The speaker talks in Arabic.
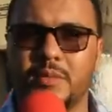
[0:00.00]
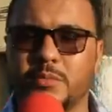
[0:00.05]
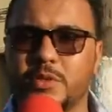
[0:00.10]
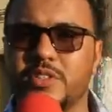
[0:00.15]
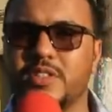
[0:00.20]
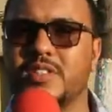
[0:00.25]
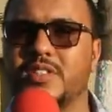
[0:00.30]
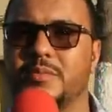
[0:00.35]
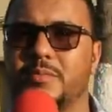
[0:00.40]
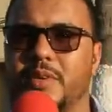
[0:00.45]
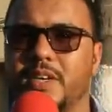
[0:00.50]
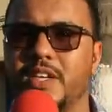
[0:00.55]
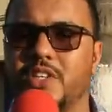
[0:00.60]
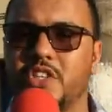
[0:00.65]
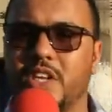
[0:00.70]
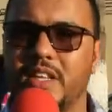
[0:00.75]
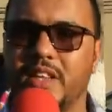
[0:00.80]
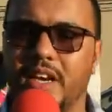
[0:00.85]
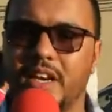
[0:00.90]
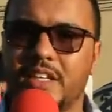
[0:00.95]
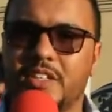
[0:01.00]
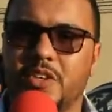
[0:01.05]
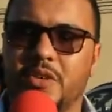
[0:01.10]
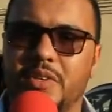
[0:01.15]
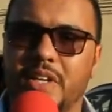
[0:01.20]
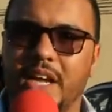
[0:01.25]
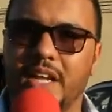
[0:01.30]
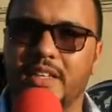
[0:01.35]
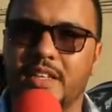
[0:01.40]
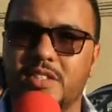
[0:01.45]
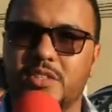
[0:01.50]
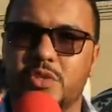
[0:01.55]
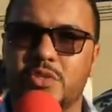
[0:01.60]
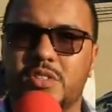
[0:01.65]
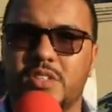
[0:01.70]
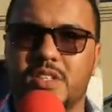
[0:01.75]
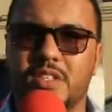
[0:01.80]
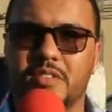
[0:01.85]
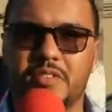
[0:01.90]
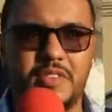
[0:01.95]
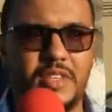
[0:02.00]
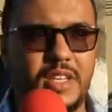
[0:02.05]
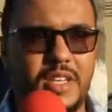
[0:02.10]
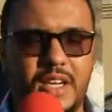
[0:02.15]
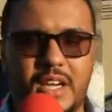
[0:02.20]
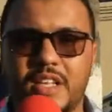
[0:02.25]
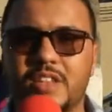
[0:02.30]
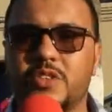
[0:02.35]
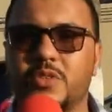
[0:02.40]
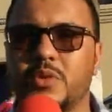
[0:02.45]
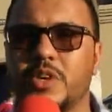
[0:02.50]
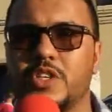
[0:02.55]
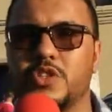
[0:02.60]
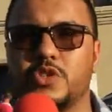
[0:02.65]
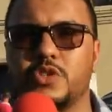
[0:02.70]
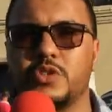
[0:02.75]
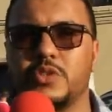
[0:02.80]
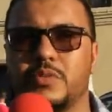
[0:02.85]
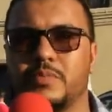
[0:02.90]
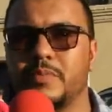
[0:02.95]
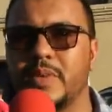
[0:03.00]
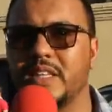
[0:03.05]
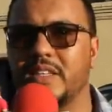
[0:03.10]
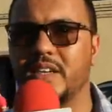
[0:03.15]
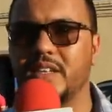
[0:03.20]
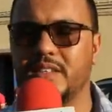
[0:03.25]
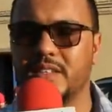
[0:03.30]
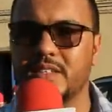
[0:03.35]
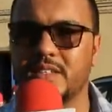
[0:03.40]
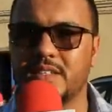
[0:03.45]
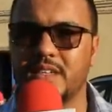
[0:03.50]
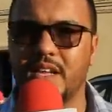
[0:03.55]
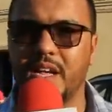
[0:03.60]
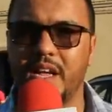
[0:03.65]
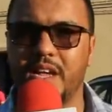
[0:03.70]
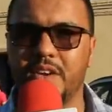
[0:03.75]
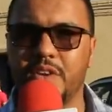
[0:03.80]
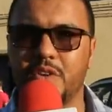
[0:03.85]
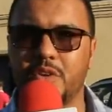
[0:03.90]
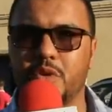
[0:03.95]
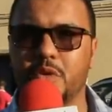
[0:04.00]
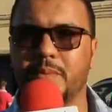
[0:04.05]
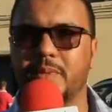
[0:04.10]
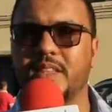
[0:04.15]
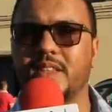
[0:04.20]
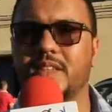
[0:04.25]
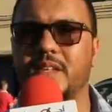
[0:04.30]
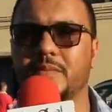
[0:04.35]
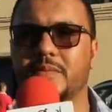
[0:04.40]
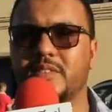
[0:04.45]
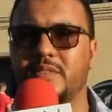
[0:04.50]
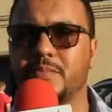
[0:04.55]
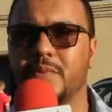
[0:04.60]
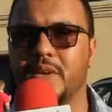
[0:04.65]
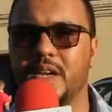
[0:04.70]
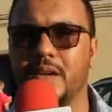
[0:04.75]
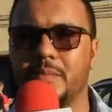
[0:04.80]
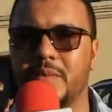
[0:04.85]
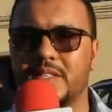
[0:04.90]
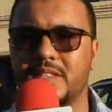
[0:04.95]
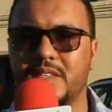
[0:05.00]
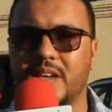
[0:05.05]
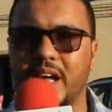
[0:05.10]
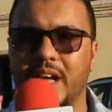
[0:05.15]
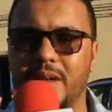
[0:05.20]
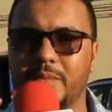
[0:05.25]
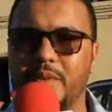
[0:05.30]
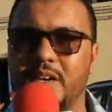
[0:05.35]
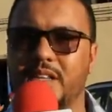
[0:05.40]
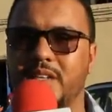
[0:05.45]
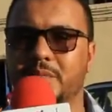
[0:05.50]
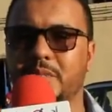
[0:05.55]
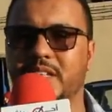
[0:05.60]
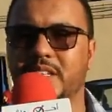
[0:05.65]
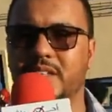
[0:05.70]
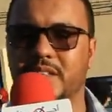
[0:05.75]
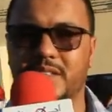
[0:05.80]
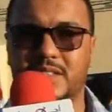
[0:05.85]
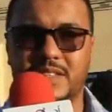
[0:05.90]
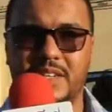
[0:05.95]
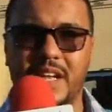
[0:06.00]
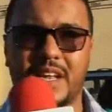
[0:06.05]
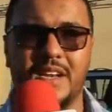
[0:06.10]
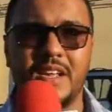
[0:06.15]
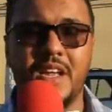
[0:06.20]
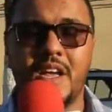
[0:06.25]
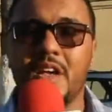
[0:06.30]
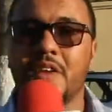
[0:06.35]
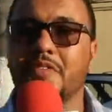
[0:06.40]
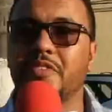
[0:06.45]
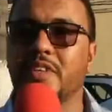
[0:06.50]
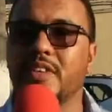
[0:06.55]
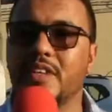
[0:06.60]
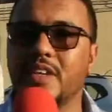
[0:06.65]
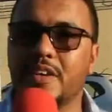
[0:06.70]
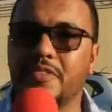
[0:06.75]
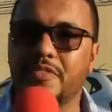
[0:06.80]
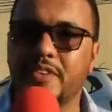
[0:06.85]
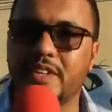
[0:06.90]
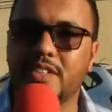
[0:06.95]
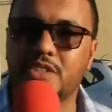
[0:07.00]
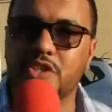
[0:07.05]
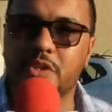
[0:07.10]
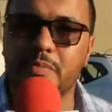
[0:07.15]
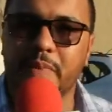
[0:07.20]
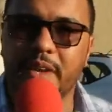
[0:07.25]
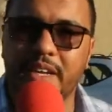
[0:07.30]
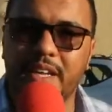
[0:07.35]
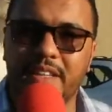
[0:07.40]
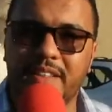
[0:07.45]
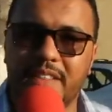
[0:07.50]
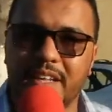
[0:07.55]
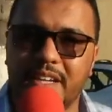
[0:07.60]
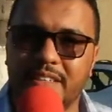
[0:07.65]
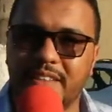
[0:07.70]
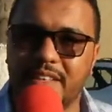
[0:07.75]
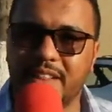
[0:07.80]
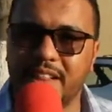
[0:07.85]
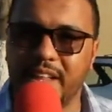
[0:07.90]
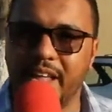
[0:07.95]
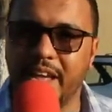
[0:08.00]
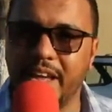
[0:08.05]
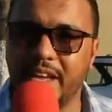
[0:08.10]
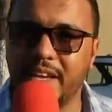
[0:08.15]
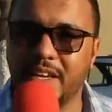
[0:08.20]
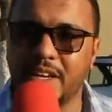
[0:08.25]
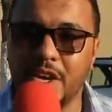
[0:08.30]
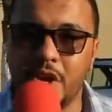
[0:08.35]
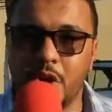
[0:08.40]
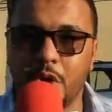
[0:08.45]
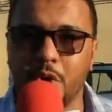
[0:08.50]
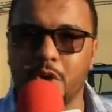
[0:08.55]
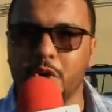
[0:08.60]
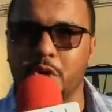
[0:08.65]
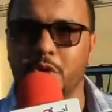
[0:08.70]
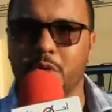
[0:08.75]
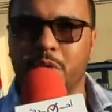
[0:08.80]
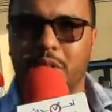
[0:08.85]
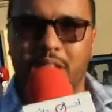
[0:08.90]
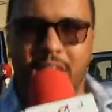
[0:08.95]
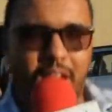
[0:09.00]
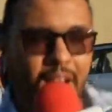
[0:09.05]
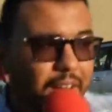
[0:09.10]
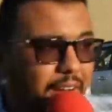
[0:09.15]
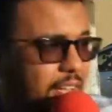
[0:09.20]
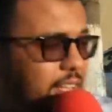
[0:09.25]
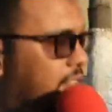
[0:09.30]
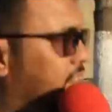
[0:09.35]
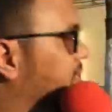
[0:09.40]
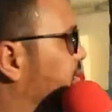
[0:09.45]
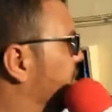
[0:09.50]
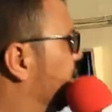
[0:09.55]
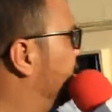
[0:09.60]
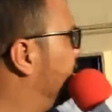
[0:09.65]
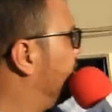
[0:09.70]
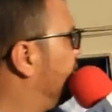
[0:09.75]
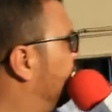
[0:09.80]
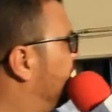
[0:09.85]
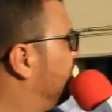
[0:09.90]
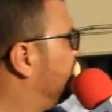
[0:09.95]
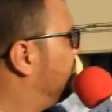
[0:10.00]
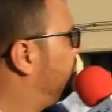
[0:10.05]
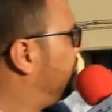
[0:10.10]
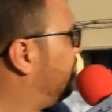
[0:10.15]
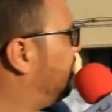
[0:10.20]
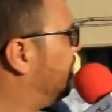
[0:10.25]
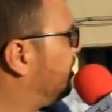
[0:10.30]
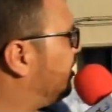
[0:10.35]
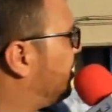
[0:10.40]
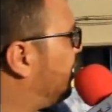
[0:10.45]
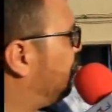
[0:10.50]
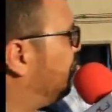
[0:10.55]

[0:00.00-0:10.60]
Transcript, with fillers: متتبعي الجريده الالكترونيه احداث سوس تي في كنتواجدوا بمدينه انزكان وبالضبط بالمسرح البلدي لمدينه انزكان في ضيافه جمعيه نهضه الحي والعنوان العريض في اطار